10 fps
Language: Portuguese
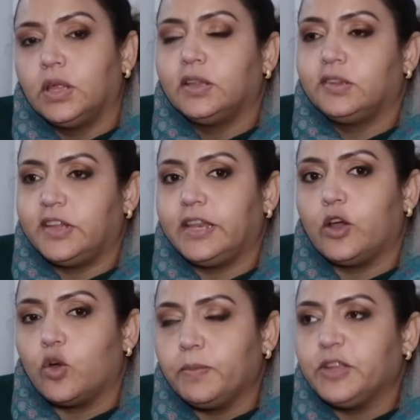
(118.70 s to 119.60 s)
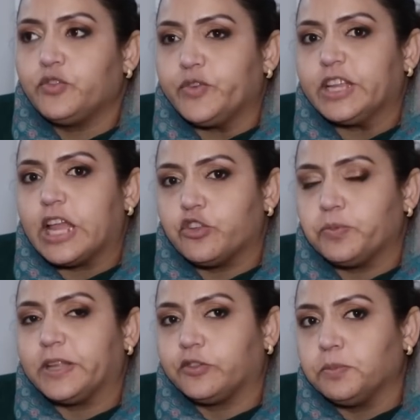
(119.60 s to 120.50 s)
Se ele é homem de
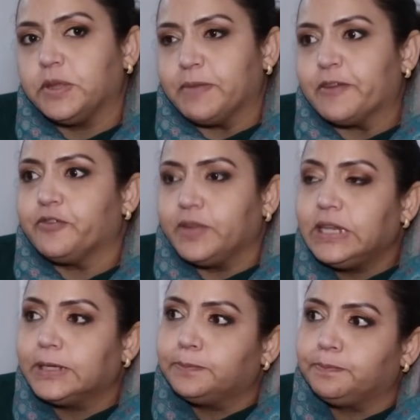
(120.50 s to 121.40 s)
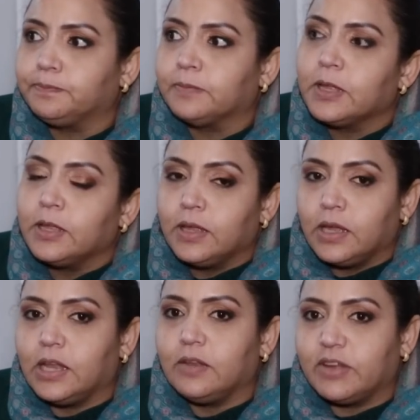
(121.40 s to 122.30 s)
verdade para assumir minha filha,
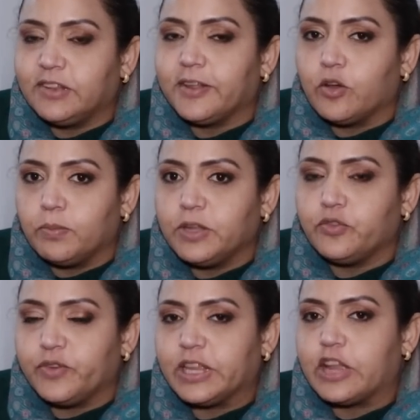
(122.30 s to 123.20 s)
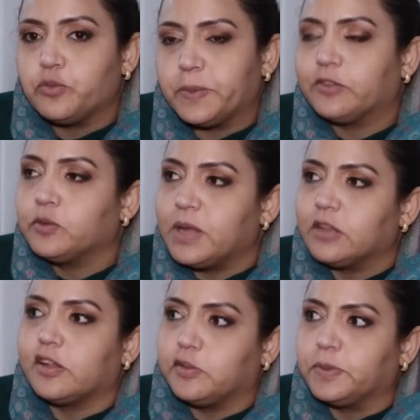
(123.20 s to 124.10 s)
ele vai ser homem de verdade para assumir
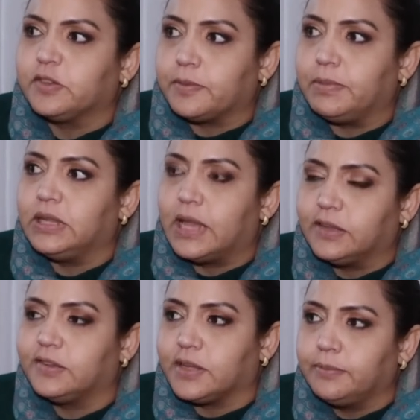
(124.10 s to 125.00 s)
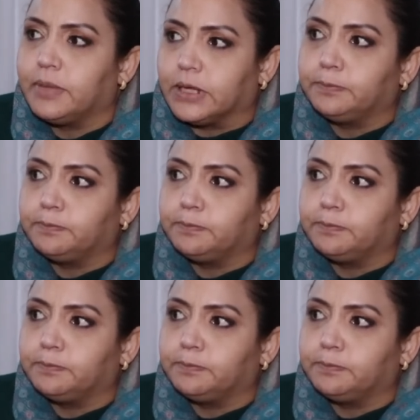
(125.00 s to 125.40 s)
as responsabilidades também.